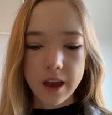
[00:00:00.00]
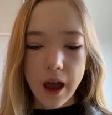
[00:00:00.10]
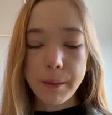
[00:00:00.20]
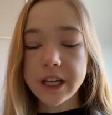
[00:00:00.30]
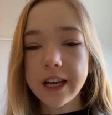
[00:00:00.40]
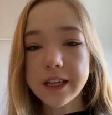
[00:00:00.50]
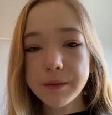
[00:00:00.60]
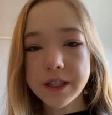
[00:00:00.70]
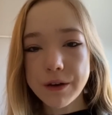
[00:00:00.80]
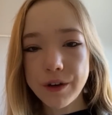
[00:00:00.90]
Aber ich lasse
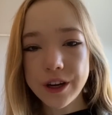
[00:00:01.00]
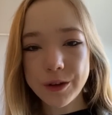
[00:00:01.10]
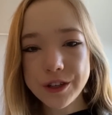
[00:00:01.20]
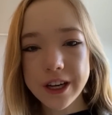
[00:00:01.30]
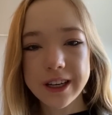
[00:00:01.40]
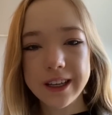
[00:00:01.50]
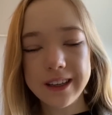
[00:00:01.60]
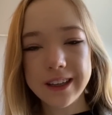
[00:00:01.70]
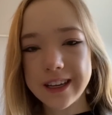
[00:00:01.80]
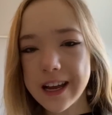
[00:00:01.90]
mich davon nicht
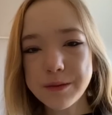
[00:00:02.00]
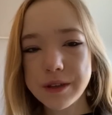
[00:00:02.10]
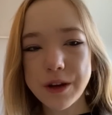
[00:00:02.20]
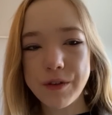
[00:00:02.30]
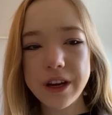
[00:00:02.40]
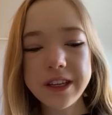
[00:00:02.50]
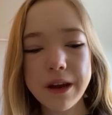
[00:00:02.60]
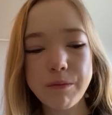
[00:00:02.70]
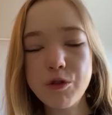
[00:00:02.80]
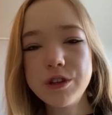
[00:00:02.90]
unterkriegen. Ich lasse mich davon nicht
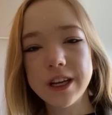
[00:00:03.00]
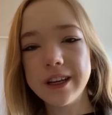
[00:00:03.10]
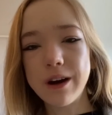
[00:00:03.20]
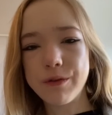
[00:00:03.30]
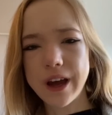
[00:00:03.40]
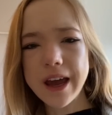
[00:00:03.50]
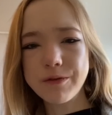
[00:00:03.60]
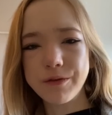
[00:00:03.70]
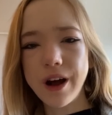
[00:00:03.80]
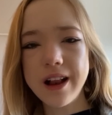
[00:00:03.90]
entmutigen. Auf
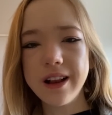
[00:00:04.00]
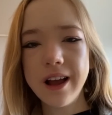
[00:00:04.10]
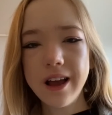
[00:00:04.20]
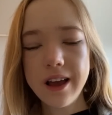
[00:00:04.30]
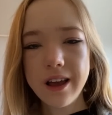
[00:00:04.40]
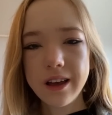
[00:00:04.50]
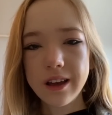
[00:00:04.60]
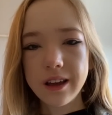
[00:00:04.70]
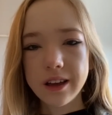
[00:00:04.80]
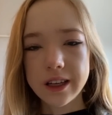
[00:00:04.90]
keinen Fall.
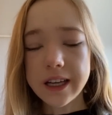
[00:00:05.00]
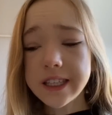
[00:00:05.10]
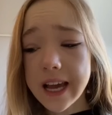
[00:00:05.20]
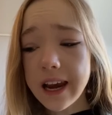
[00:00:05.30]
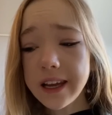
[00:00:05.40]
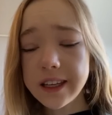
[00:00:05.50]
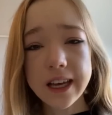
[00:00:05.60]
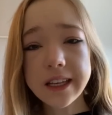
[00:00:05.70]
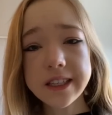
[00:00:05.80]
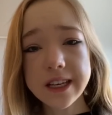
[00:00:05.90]
Ganz ehrlich,
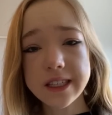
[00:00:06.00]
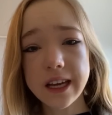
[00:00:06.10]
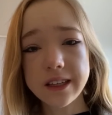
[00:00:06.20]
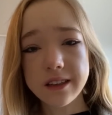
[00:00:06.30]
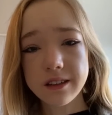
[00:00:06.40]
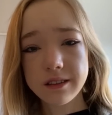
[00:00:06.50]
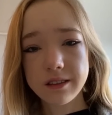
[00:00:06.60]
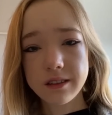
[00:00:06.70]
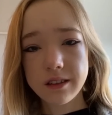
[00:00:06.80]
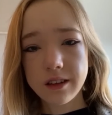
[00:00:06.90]
jetzt erst recht.
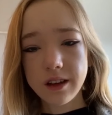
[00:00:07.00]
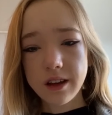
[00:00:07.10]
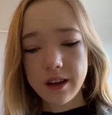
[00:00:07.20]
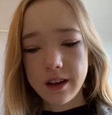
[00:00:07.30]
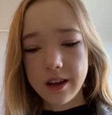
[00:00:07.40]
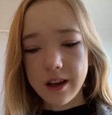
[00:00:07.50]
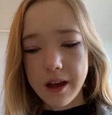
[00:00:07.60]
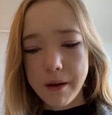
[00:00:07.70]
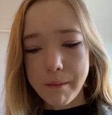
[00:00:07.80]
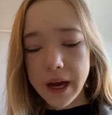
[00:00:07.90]

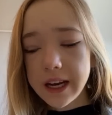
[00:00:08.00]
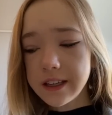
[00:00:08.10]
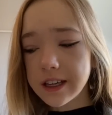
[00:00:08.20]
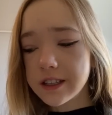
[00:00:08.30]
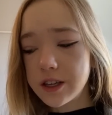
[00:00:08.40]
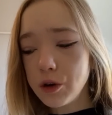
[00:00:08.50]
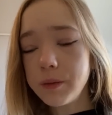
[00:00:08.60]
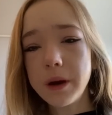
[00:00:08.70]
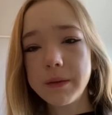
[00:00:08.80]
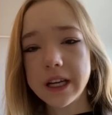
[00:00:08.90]
Meine Intention
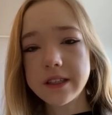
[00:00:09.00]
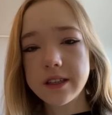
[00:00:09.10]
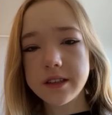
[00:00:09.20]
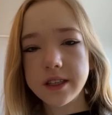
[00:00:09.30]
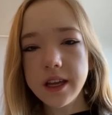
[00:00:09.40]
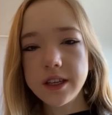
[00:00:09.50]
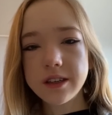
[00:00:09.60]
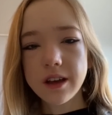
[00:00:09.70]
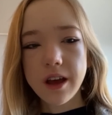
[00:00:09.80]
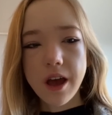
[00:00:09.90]
bei dem Ganzen ist
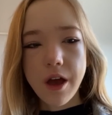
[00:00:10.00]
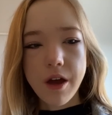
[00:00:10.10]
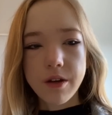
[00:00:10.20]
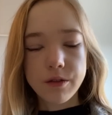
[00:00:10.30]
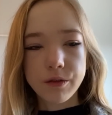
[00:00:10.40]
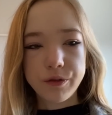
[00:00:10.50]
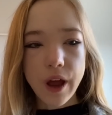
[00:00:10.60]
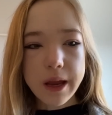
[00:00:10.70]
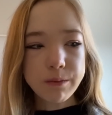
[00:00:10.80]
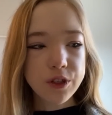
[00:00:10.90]
nicht,
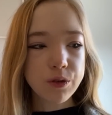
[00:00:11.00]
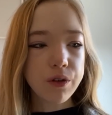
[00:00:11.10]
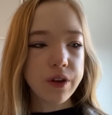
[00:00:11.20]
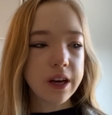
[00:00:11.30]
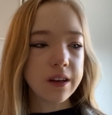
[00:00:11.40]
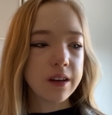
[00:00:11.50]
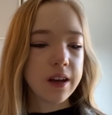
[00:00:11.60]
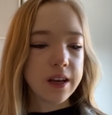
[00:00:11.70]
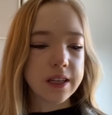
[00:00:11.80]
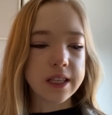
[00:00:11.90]
Fame zu gewinnen,
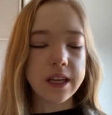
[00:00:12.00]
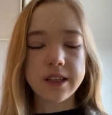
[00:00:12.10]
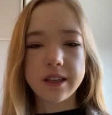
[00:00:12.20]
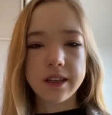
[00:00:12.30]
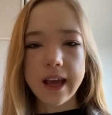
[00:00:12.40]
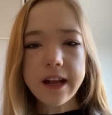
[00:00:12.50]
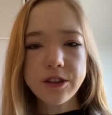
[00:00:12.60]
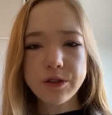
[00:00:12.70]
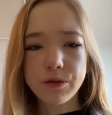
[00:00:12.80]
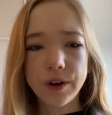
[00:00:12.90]
ist nicht,
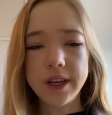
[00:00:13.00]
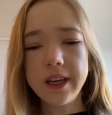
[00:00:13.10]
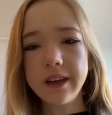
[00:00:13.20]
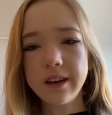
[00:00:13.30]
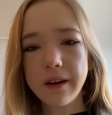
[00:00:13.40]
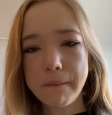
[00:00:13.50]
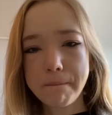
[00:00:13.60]
Geld zu verdienen.